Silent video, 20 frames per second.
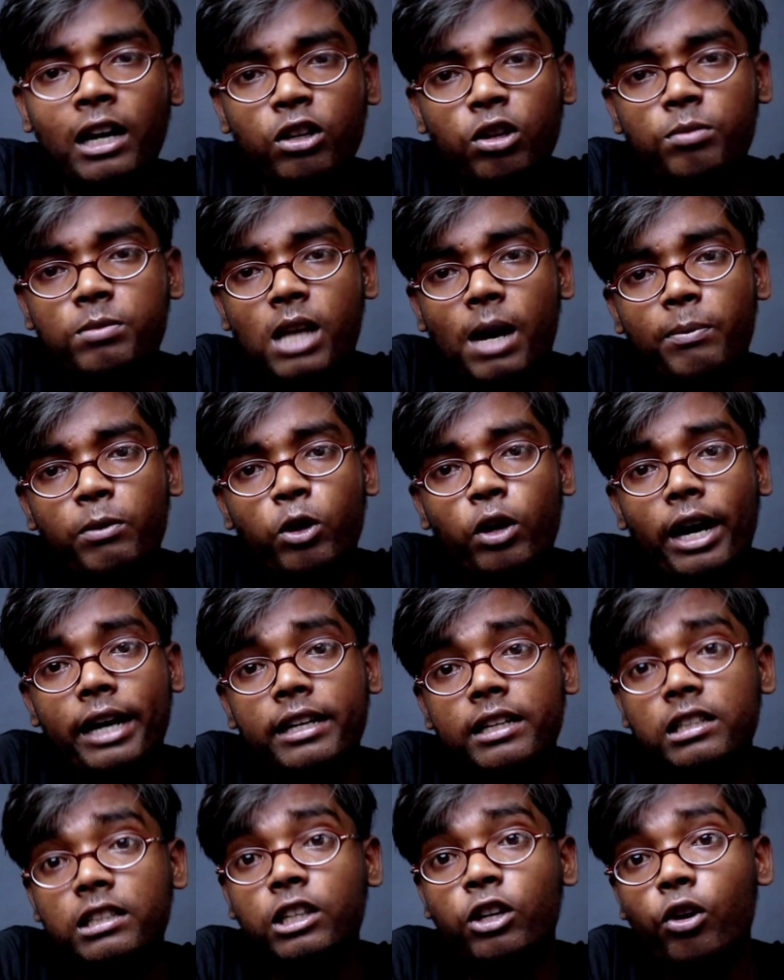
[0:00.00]
लाइटरूम से आप
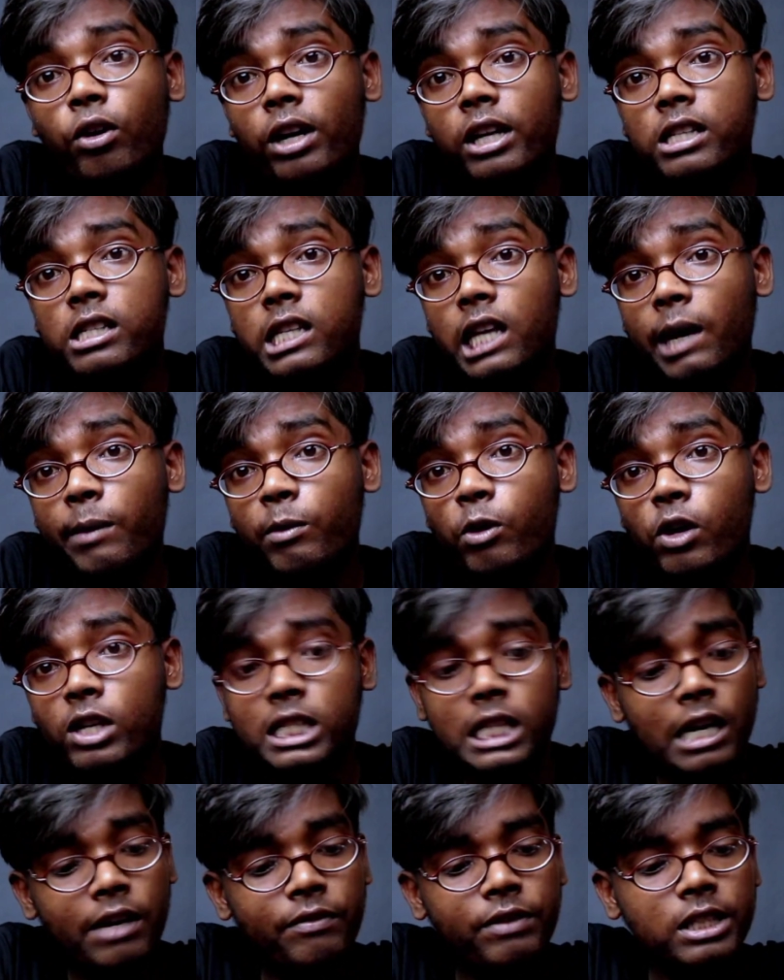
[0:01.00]
लोग एडिट किए होगे
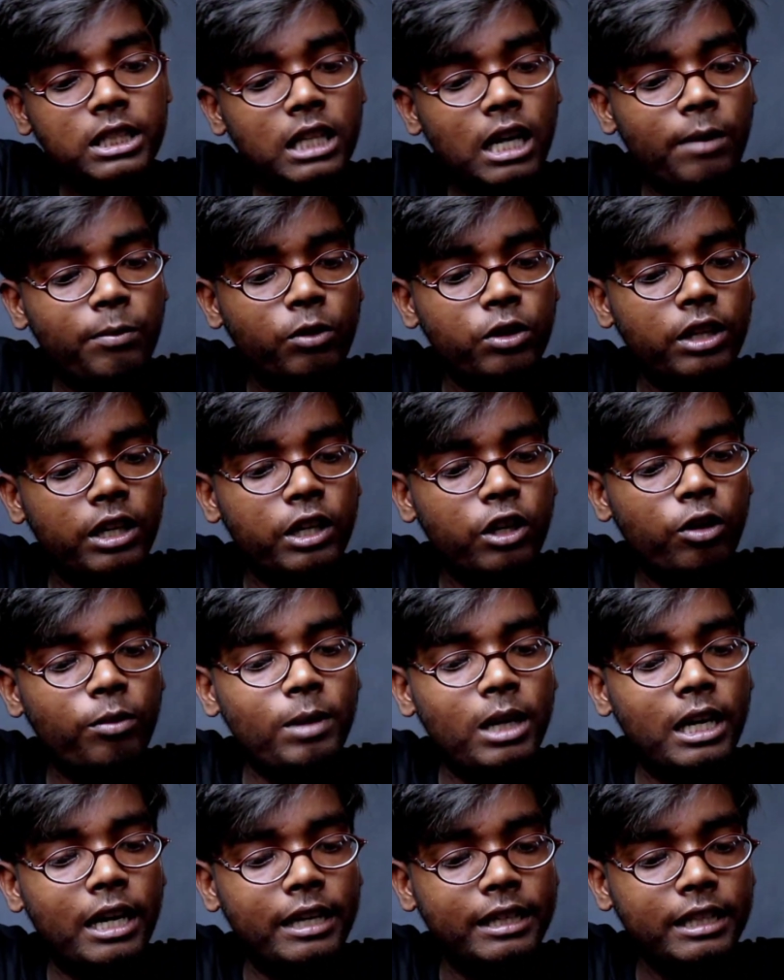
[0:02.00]
सेम ऐसा ही फीचर आपको
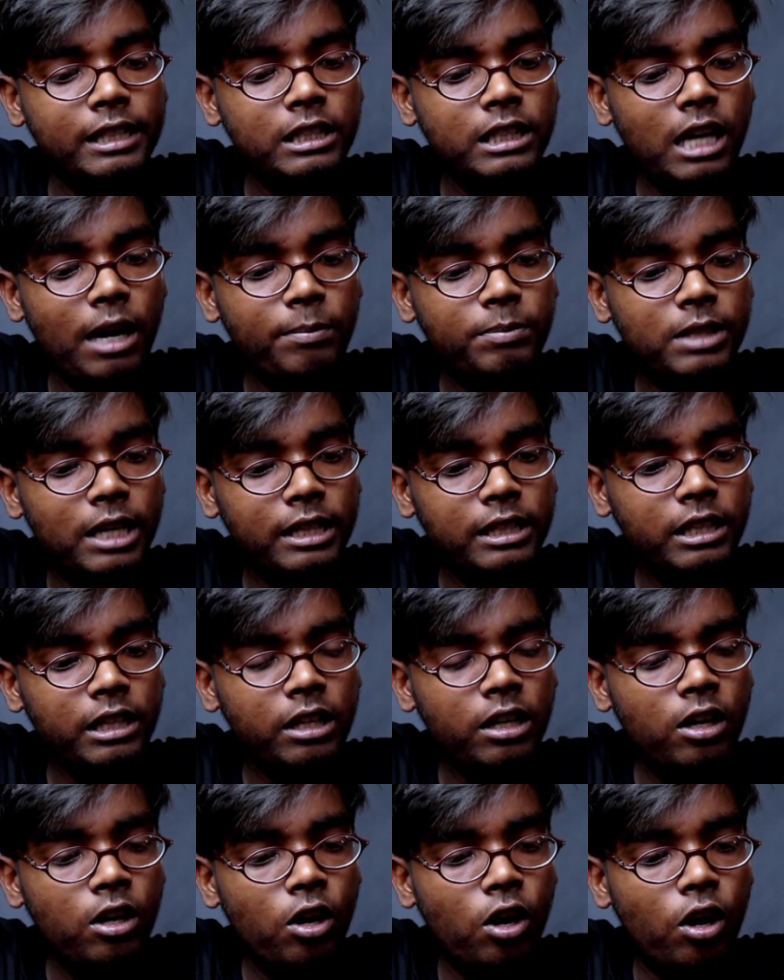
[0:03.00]
देखने को मिलेगा नीचे आप
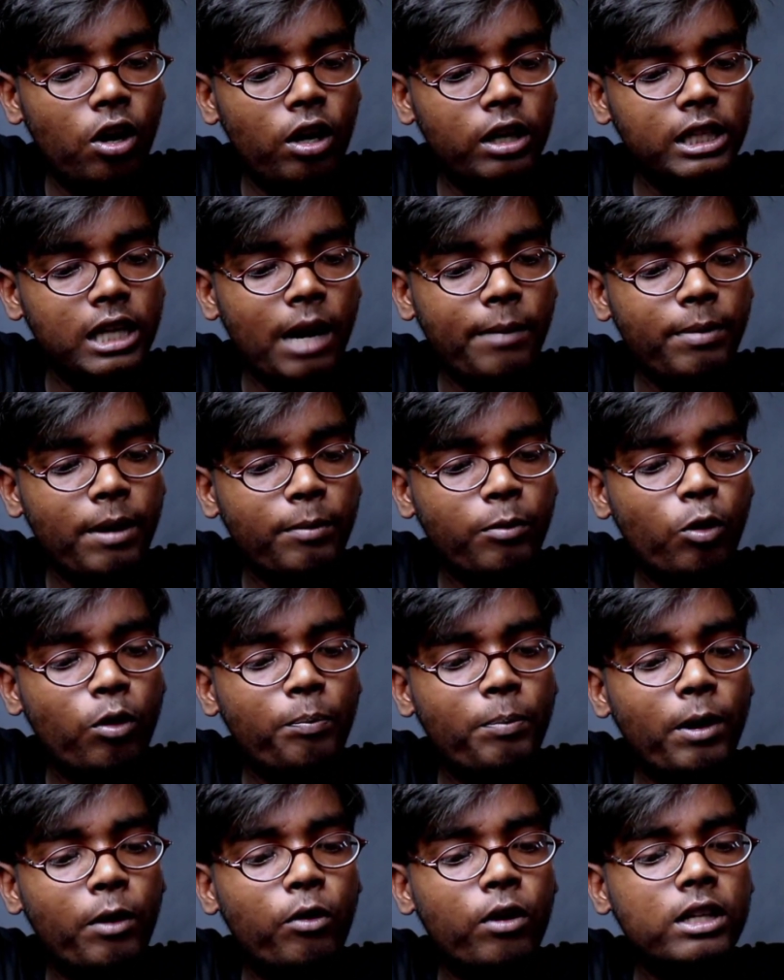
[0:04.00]
जाइए और यहाँ पे
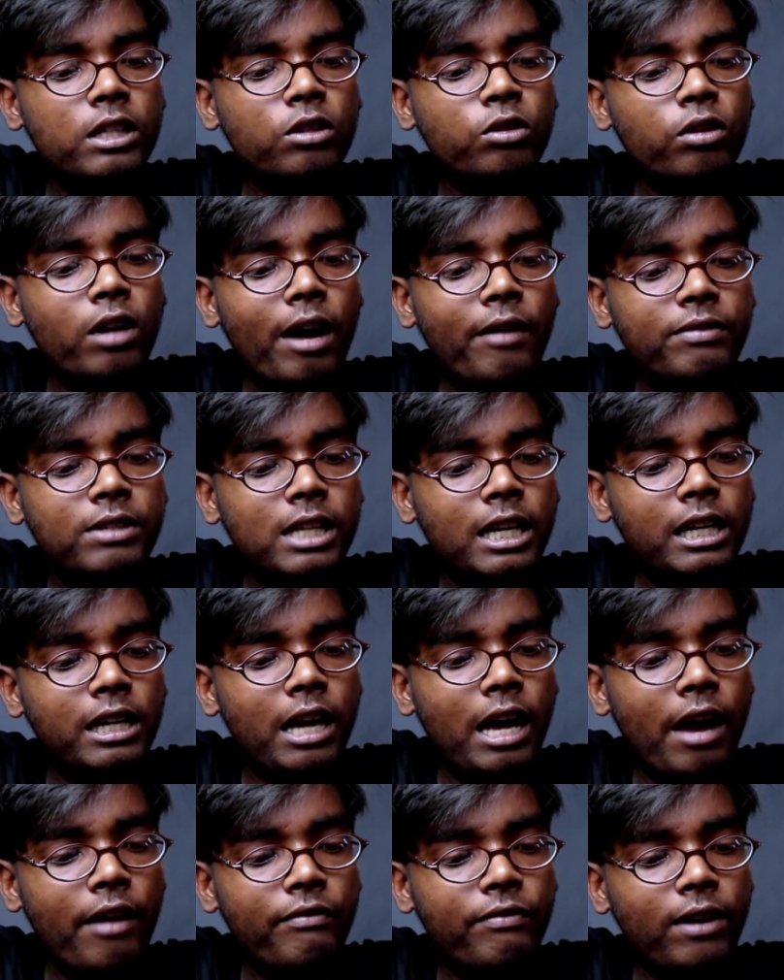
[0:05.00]
आपको वैसे तो काफ़ी
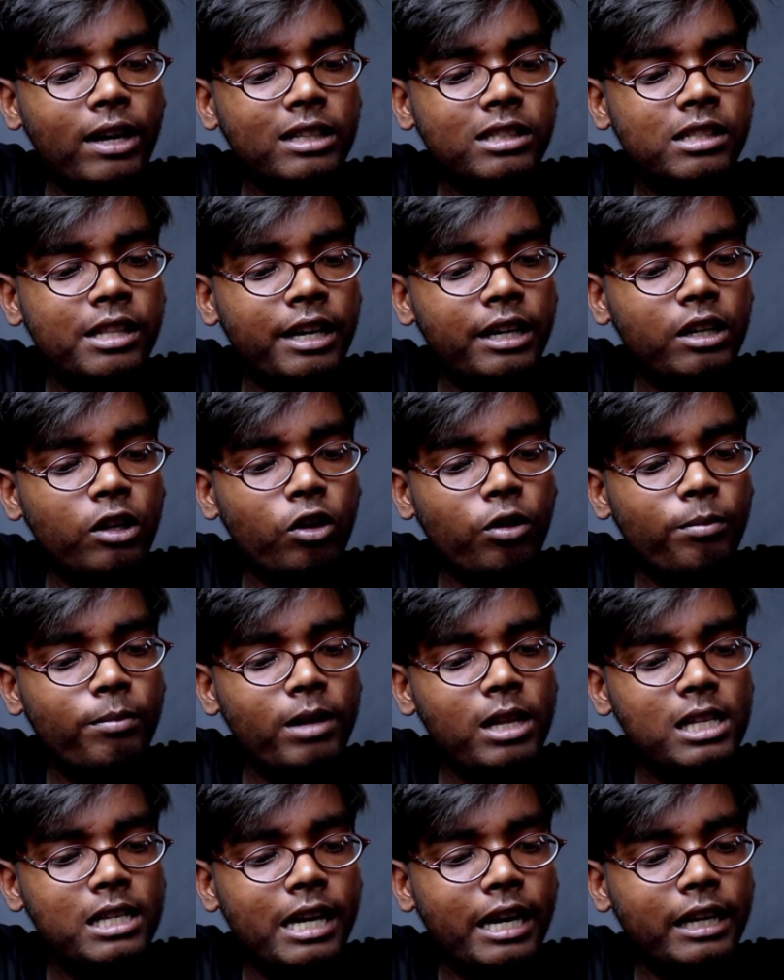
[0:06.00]
सारे एफेक्ट्स
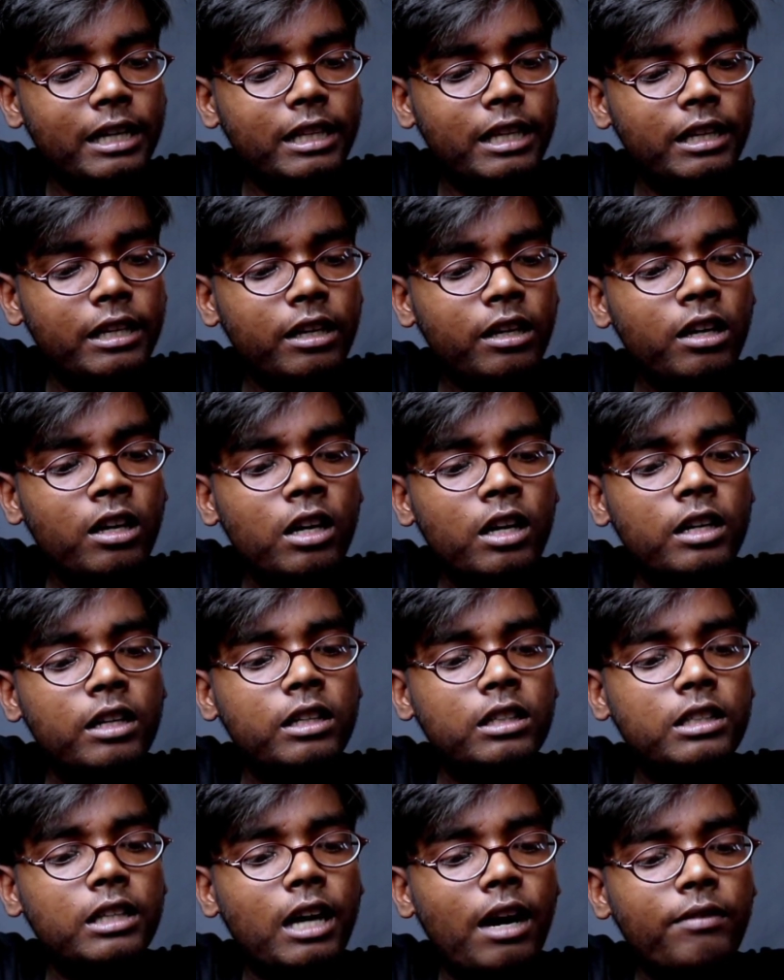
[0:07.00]
देखने को मिल जाएंगे देखिए
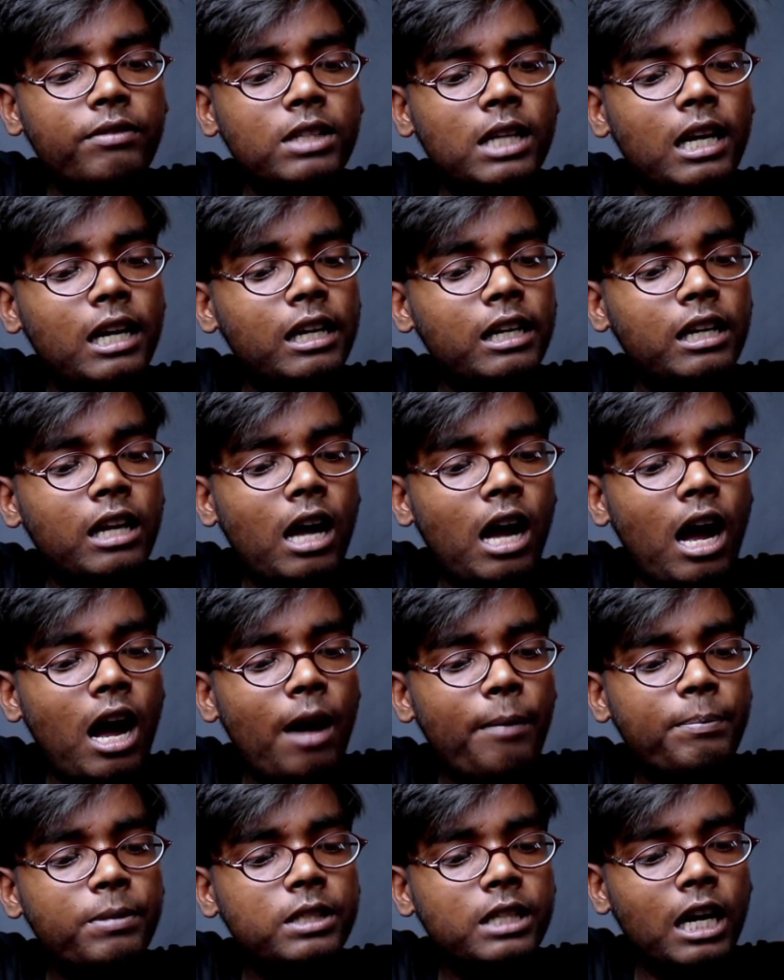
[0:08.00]
नीचे काफ़ी सारे लेकिन
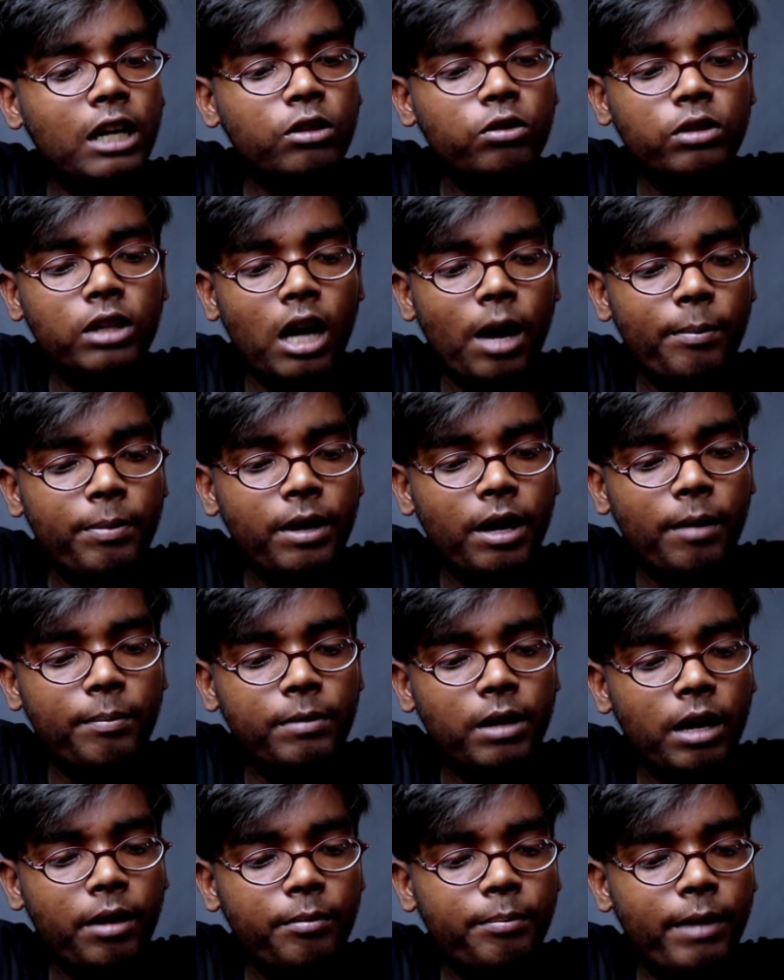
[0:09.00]
आप चाहे तो यहाँ
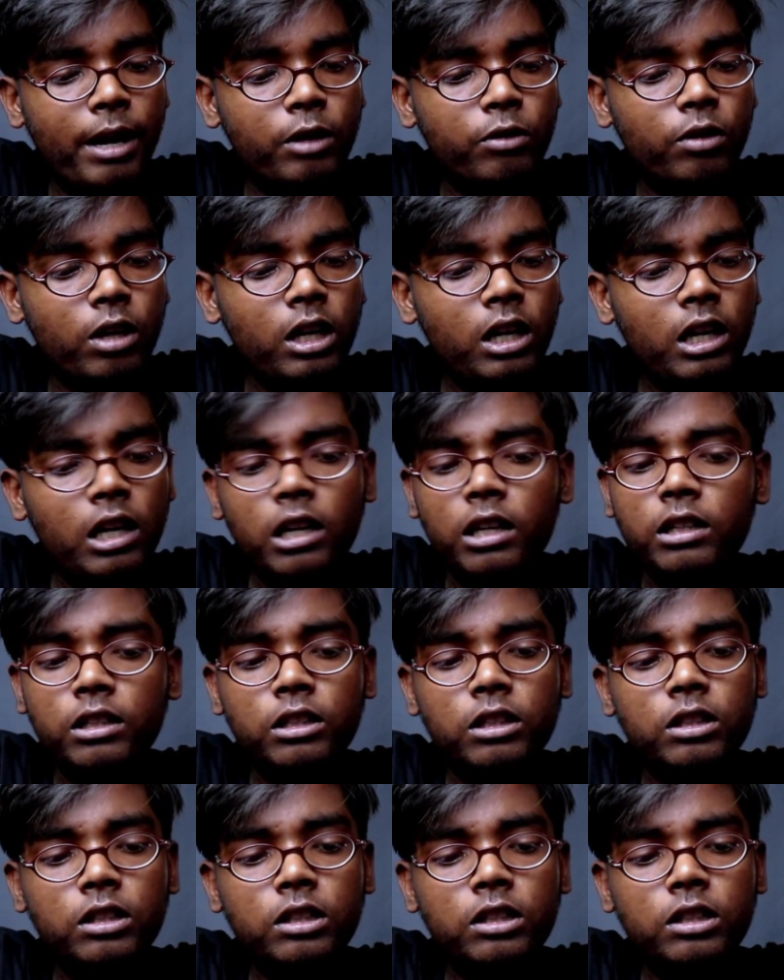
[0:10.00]
पे अपना मैनुअल